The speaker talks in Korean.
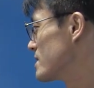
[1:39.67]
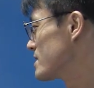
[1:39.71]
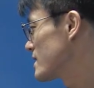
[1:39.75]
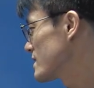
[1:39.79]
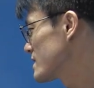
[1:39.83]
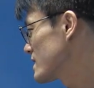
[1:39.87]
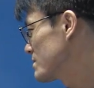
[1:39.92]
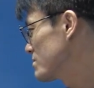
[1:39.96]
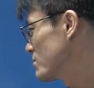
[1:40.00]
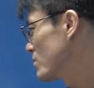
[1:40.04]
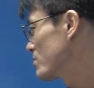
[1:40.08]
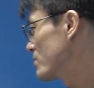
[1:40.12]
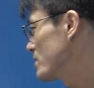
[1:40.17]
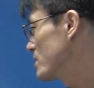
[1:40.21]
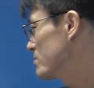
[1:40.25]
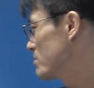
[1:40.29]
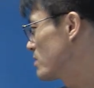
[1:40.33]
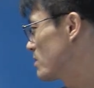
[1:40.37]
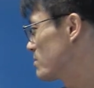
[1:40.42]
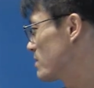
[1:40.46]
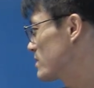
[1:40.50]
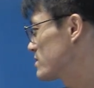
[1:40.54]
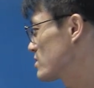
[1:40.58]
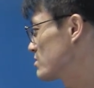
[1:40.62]
사단법인
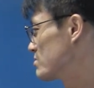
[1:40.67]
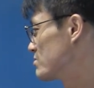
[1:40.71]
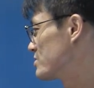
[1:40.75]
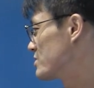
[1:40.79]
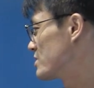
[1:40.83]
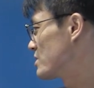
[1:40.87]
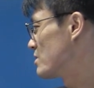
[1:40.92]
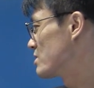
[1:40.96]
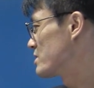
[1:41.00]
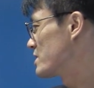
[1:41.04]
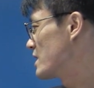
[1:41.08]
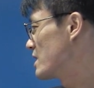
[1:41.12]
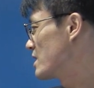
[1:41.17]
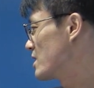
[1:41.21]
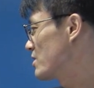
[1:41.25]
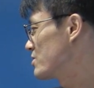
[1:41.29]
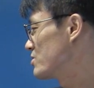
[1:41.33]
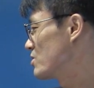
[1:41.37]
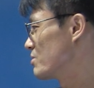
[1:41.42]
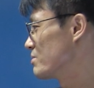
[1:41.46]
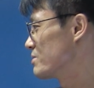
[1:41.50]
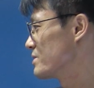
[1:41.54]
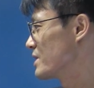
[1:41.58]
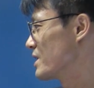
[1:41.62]

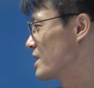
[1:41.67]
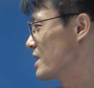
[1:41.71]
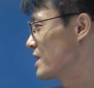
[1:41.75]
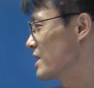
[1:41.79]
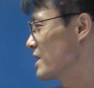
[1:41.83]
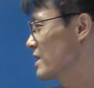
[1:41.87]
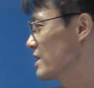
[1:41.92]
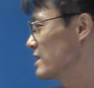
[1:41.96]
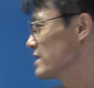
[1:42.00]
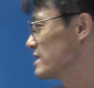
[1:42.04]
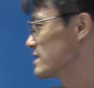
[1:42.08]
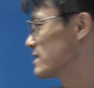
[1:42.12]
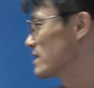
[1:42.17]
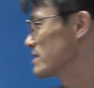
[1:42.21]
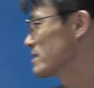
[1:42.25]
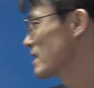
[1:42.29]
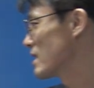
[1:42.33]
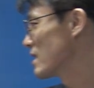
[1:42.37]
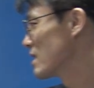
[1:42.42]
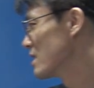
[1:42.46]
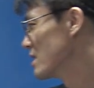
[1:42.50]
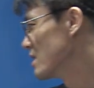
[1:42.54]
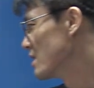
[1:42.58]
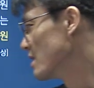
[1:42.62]
법학전문대학원 협의회
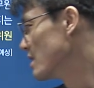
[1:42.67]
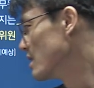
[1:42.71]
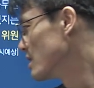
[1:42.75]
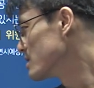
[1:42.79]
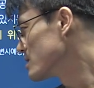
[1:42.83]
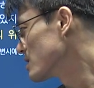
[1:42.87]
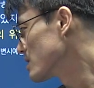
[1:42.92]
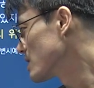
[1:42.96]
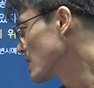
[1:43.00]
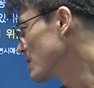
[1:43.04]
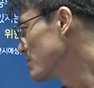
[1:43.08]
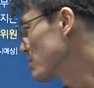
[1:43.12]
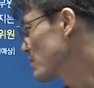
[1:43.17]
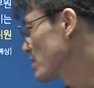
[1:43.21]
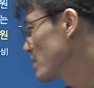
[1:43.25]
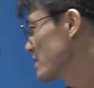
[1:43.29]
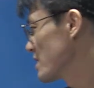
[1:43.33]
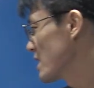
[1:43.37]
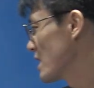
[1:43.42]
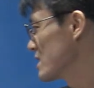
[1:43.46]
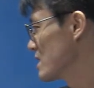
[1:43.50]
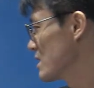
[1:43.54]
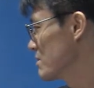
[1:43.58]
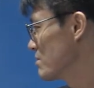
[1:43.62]
이사장, 자,
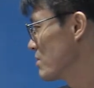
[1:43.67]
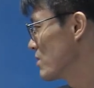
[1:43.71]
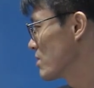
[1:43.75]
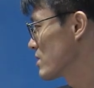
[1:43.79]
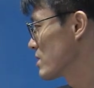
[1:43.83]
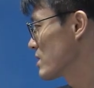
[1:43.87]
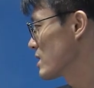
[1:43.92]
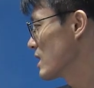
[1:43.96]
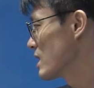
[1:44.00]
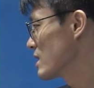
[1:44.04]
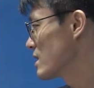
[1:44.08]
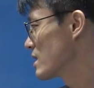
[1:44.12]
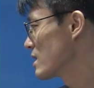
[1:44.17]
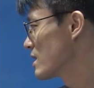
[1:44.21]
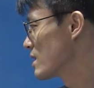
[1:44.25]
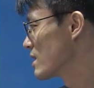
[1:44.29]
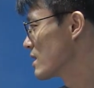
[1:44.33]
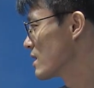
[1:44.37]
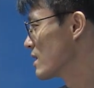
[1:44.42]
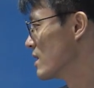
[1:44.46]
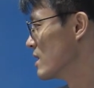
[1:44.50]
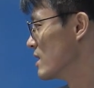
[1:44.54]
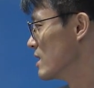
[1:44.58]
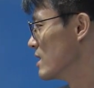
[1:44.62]
대법관이 아닌 법관,
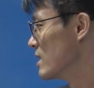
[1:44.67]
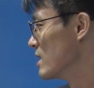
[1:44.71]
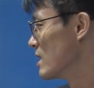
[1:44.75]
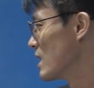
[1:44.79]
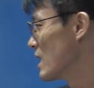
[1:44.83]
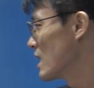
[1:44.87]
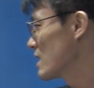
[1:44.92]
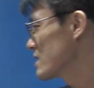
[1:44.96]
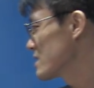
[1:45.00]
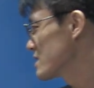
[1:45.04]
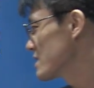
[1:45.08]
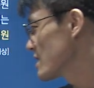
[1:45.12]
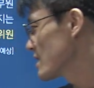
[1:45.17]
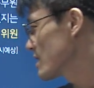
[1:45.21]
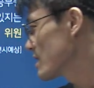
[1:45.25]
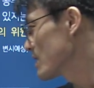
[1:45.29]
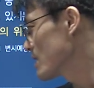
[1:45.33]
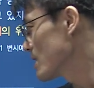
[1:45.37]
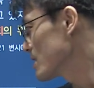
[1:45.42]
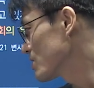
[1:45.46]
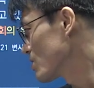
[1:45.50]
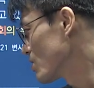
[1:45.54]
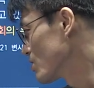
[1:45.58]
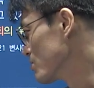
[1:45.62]

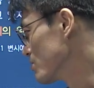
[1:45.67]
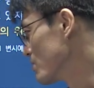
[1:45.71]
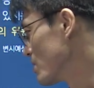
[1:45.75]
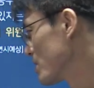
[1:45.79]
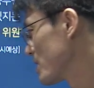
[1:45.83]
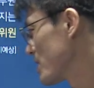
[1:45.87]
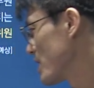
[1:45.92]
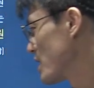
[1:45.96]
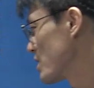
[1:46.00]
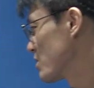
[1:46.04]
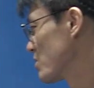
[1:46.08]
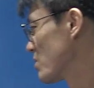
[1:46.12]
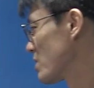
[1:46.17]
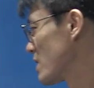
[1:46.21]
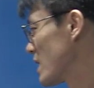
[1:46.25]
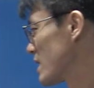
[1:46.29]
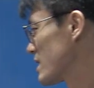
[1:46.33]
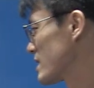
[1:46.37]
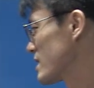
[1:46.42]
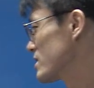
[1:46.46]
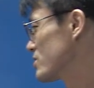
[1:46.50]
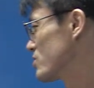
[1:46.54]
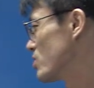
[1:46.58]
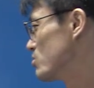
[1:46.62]
학식과 덕망이 있고
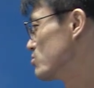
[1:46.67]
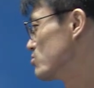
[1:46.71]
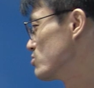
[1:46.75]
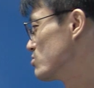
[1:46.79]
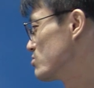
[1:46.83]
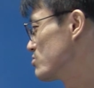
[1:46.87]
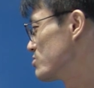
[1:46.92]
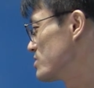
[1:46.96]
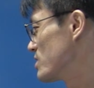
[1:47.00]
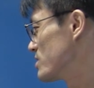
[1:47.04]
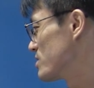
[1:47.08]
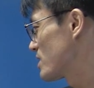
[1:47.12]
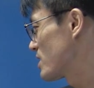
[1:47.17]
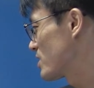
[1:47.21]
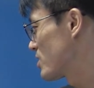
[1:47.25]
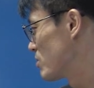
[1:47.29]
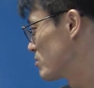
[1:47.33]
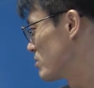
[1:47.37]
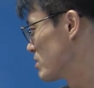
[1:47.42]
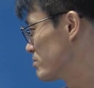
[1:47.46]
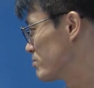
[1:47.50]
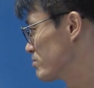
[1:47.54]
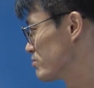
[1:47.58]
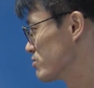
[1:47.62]
각계 전문 분야에서
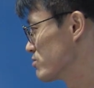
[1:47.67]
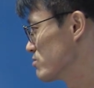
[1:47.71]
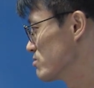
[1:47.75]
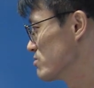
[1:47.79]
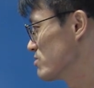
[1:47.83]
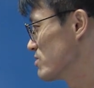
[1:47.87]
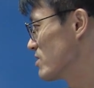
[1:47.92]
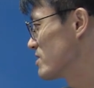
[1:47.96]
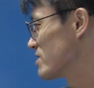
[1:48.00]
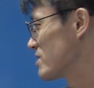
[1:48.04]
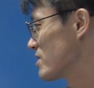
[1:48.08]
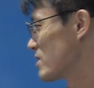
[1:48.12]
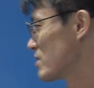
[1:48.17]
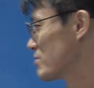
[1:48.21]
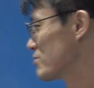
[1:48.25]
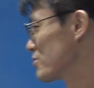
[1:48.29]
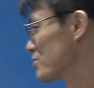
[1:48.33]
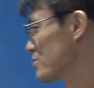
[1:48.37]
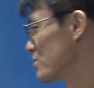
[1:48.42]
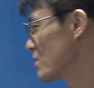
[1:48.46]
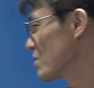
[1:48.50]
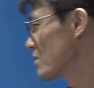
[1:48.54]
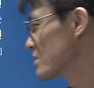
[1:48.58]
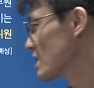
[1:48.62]
경험이 풍부한
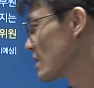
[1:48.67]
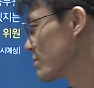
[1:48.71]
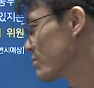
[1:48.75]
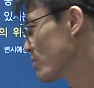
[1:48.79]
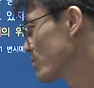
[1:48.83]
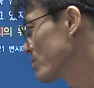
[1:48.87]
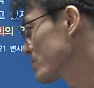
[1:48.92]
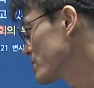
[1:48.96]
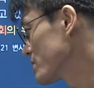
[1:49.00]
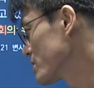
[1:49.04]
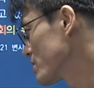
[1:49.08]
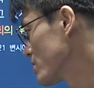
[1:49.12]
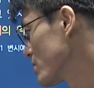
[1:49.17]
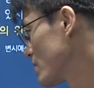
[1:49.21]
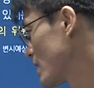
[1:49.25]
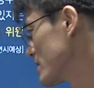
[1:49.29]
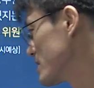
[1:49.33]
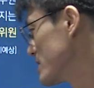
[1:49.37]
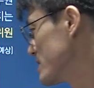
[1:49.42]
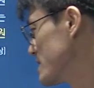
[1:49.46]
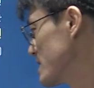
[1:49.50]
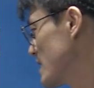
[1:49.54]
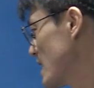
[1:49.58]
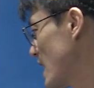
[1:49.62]
사람으로서 자, 변호사 자격을
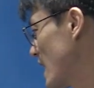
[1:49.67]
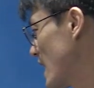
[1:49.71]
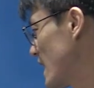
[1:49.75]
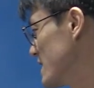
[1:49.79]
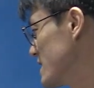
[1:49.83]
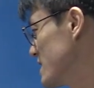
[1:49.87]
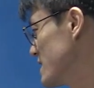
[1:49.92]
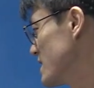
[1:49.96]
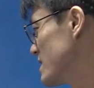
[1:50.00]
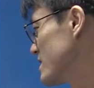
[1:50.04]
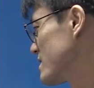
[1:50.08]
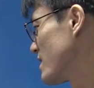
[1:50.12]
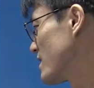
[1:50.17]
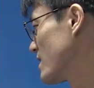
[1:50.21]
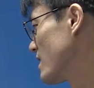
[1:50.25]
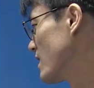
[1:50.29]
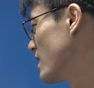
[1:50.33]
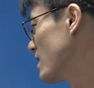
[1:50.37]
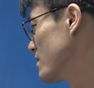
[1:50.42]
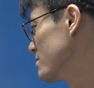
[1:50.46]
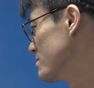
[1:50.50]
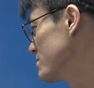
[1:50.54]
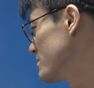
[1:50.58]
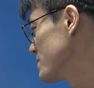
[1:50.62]
가지지 아니한
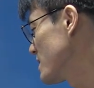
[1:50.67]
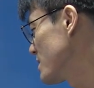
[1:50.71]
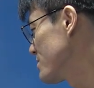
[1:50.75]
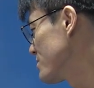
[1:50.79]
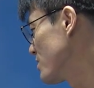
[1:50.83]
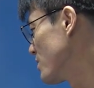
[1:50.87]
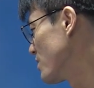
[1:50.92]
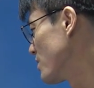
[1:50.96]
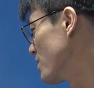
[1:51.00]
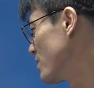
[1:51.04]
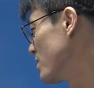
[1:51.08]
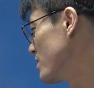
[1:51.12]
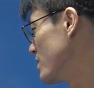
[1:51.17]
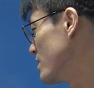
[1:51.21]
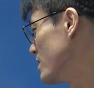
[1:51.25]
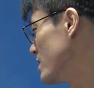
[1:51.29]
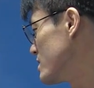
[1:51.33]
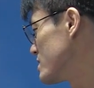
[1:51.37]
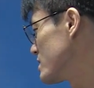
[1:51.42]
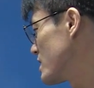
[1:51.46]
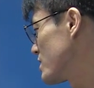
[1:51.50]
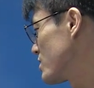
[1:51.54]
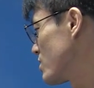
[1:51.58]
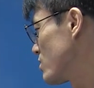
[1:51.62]
사람 세명
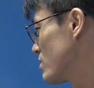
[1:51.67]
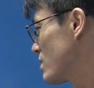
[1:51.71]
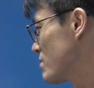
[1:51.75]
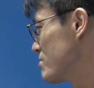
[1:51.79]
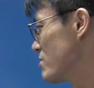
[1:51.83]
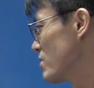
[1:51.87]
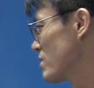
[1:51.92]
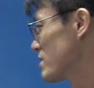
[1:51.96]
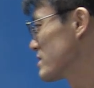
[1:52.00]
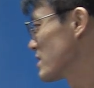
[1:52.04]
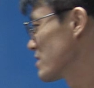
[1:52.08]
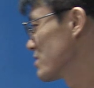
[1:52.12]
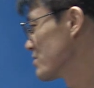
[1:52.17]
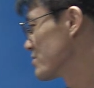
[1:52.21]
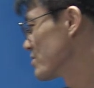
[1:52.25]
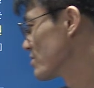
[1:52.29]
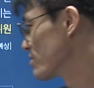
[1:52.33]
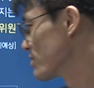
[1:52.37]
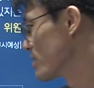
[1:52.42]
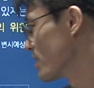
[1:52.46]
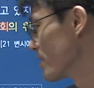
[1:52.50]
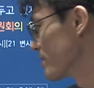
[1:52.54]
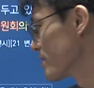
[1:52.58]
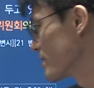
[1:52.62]
자, 이건 한명 이상
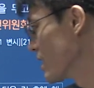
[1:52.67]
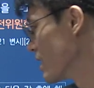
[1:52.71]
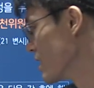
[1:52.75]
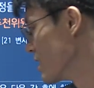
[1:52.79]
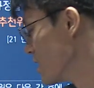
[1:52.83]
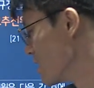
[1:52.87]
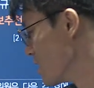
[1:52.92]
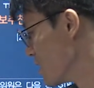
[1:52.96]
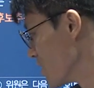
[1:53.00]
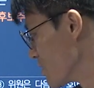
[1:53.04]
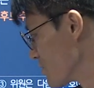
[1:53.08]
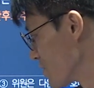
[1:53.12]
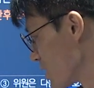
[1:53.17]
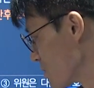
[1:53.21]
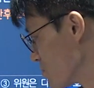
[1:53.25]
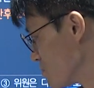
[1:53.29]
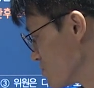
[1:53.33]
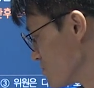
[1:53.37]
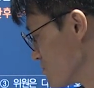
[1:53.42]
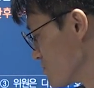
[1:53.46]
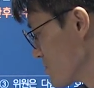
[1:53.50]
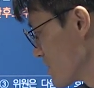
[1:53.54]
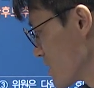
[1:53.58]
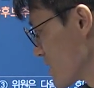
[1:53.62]
여성의원 의한다. 아, 되게
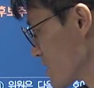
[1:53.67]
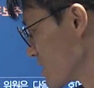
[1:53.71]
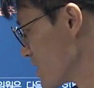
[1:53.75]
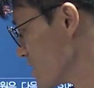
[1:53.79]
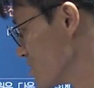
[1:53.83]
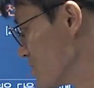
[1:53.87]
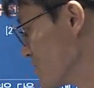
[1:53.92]
풍부하게 돼